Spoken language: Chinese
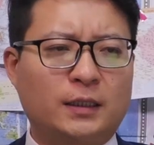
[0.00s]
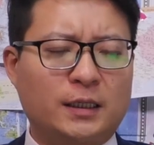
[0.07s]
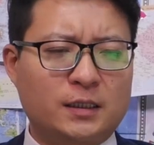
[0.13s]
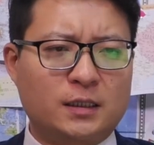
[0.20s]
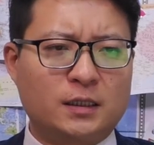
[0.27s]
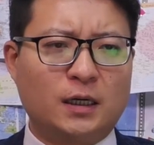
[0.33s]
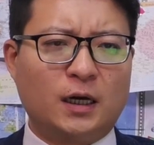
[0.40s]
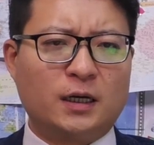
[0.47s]
但
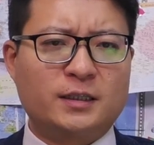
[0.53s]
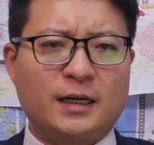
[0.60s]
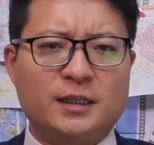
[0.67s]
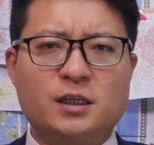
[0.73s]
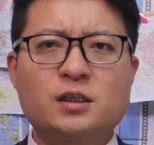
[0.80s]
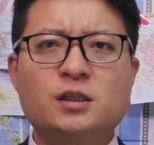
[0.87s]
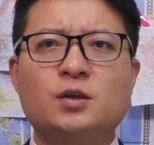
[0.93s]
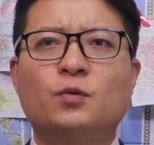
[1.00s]
是在
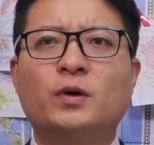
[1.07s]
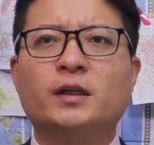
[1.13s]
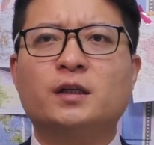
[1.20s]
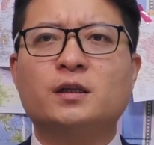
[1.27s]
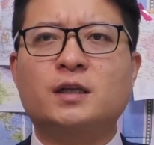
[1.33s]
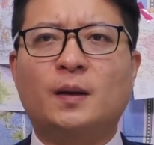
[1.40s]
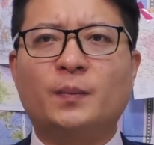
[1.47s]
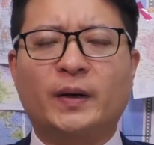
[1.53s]
经济问
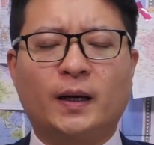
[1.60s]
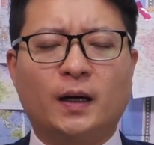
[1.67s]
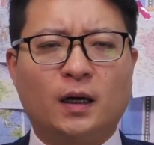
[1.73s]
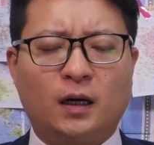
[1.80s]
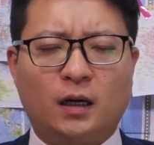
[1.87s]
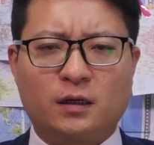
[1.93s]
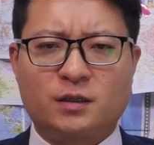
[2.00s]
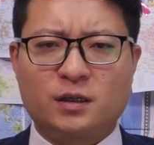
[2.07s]
题上面
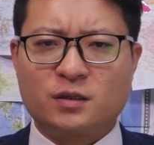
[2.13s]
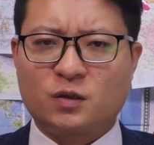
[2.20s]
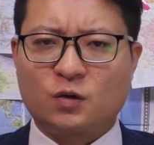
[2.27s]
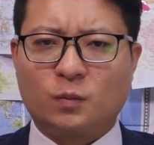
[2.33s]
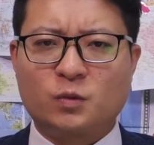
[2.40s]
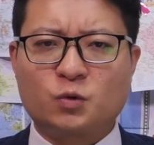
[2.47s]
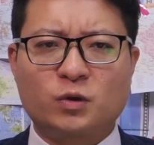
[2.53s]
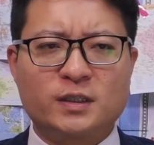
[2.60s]
啊，甚至
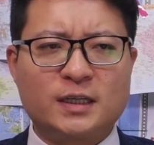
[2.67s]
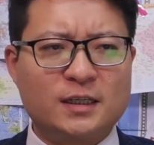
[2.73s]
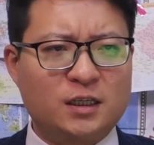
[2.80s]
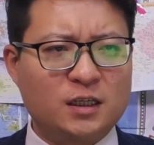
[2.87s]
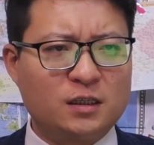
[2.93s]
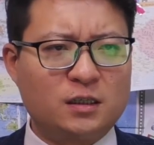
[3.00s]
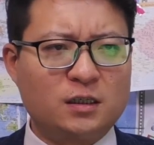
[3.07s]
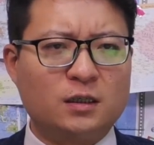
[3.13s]
我们说在
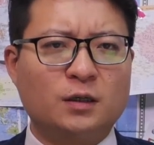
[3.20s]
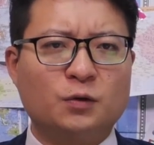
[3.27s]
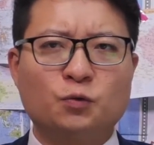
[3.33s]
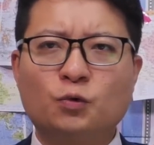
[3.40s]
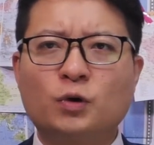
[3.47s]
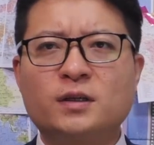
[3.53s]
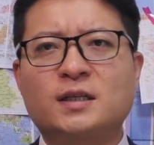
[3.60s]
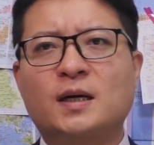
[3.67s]
经济的舆
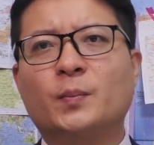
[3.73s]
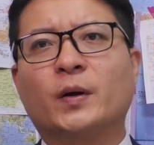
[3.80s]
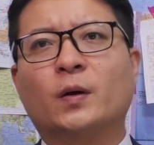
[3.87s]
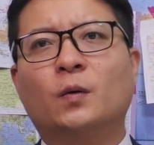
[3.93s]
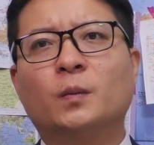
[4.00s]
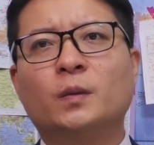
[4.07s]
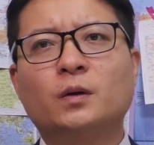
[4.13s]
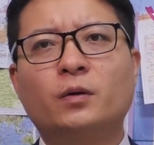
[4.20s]
论上面，
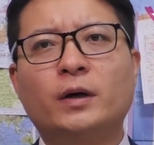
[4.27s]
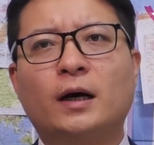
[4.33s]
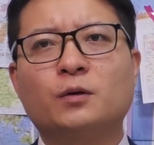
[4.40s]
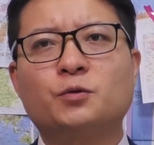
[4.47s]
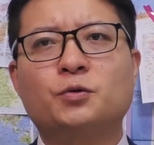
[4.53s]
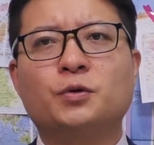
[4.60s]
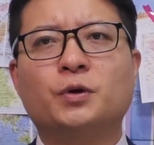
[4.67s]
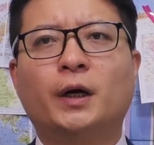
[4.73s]
我们都要
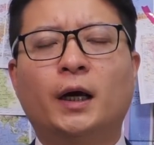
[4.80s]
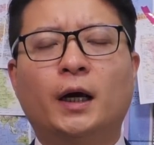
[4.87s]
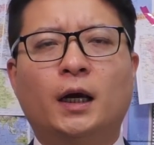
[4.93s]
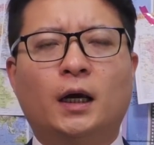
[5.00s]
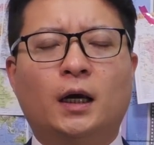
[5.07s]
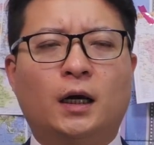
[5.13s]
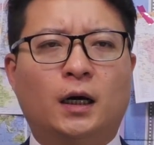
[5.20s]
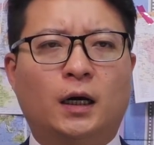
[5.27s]
去。
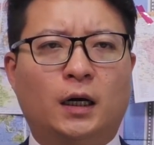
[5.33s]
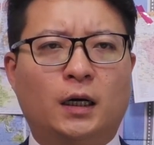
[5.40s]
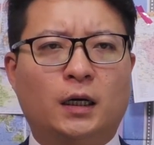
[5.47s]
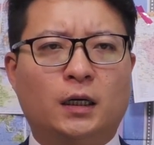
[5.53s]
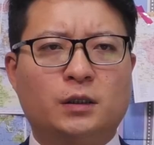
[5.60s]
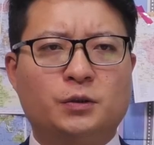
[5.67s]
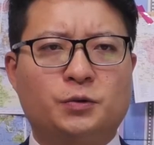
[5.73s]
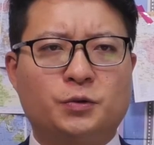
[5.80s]

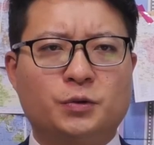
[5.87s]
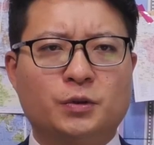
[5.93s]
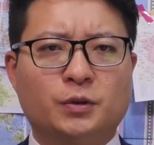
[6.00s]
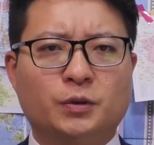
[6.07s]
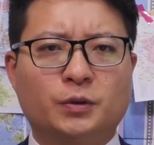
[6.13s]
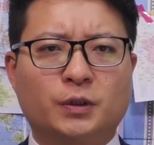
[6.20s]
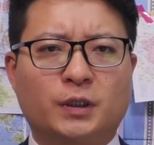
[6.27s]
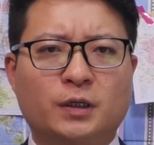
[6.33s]
呃，
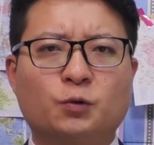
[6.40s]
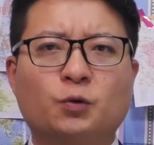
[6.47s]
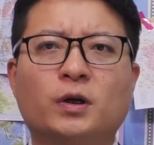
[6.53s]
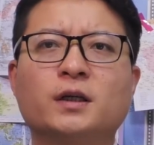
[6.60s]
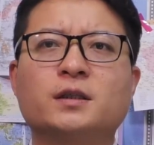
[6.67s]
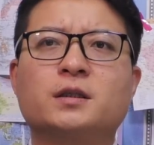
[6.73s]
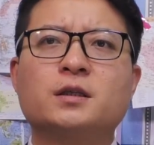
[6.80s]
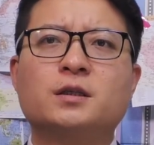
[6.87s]
去更多
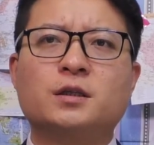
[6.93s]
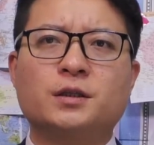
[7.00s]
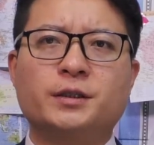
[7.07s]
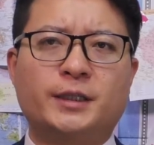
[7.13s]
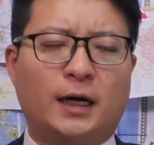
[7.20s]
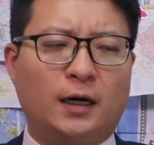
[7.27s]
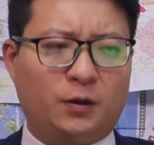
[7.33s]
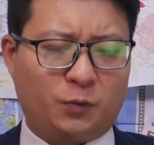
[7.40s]
的支持一
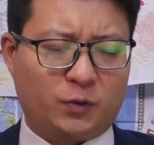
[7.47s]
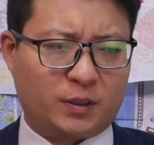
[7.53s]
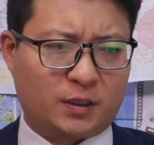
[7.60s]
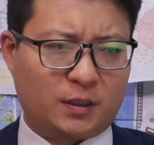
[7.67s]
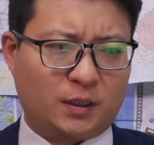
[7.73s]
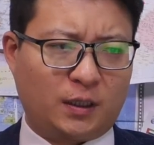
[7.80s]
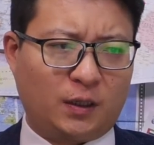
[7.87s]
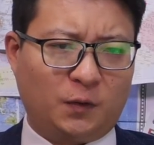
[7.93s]
下俄罗
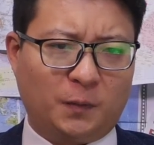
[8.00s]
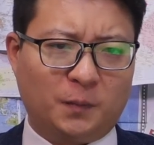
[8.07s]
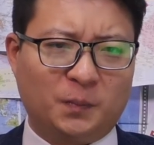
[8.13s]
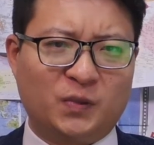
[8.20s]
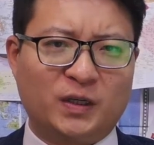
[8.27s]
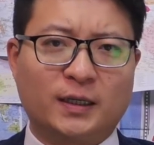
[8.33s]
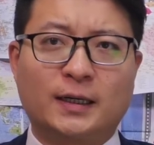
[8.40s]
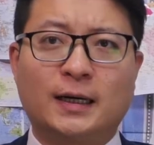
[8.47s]
斯啊！我们
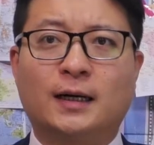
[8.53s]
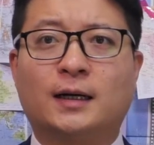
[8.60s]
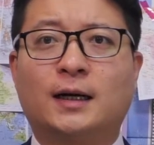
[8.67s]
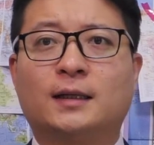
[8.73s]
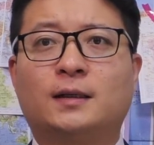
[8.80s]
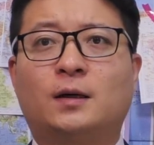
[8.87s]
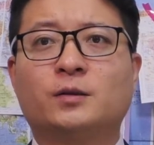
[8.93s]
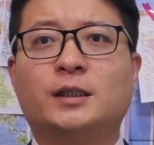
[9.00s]
不能看到
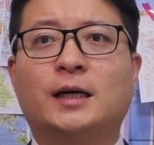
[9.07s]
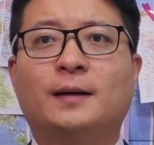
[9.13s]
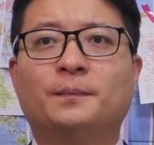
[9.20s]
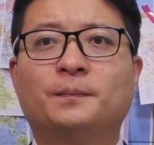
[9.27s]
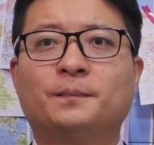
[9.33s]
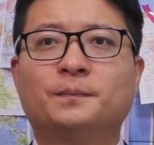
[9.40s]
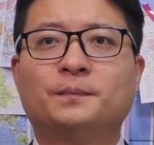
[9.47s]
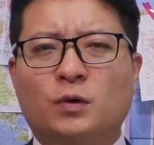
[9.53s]
它倒下。
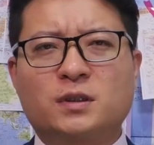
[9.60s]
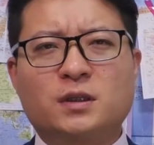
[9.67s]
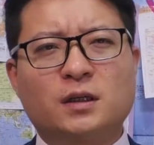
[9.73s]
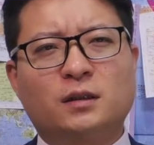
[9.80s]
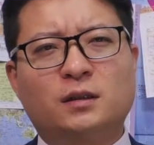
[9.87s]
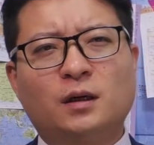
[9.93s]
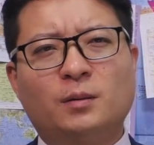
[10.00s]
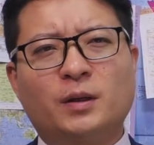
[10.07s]
我这
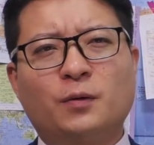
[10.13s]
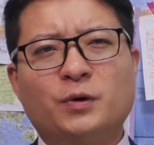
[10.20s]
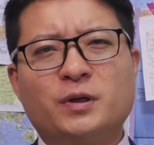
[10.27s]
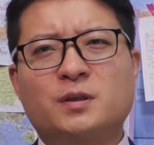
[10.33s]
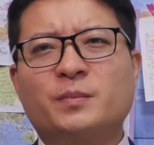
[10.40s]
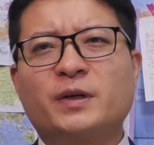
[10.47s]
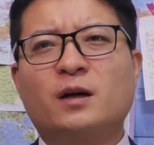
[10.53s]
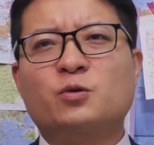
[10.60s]
里特别为
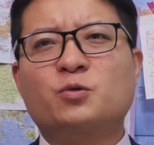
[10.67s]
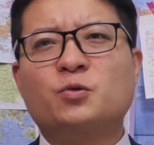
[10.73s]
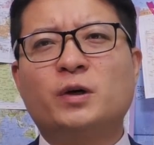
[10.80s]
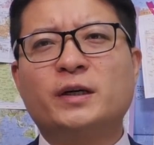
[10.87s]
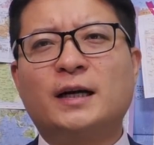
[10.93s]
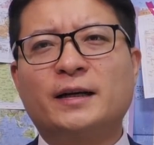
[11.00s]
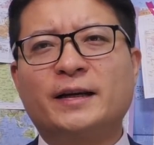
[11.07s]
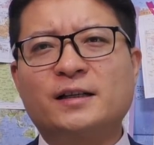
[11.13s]
什么要
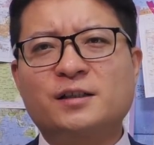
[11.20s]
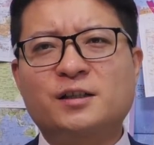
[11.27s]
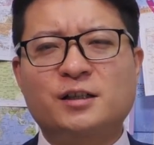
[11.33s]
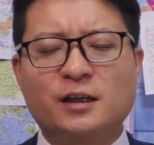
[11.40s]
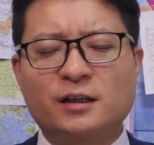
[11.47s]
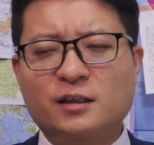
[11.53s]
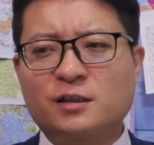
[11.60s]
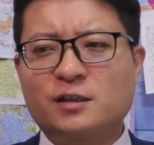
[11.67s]
说一下，连
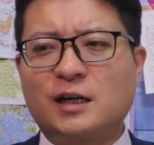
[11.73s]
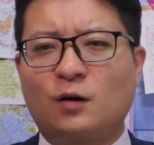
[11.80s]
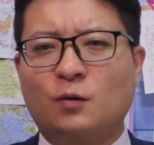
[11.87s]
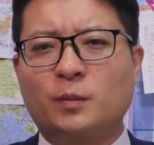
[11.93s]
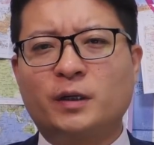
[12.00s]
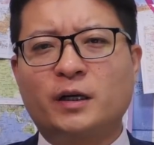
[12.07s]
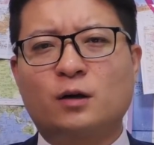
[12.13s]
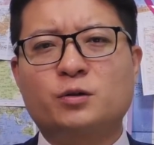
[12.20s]
声音上我
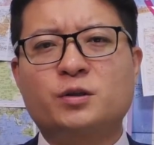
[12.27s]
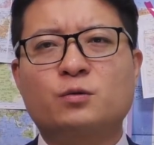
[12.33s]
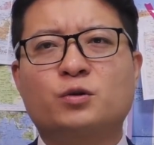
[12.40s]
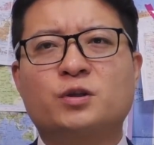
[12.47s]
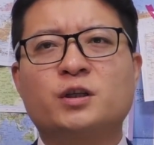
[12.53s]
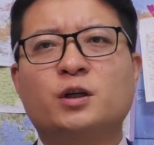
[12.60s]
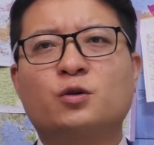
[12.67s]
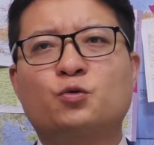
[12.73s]
们都要直
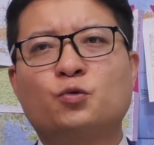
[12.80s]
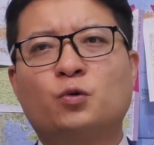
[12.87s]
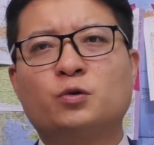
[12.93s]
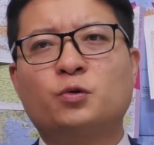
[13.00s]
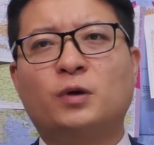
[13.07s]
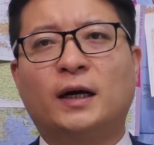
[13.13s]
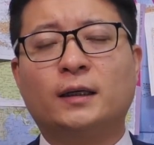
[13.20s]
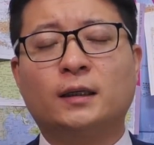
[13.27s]
直接说
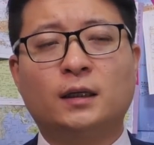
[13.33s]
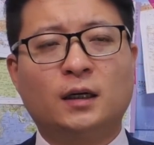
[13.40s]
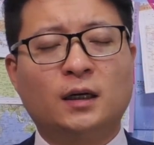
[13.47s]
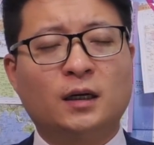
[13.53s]
出来呢？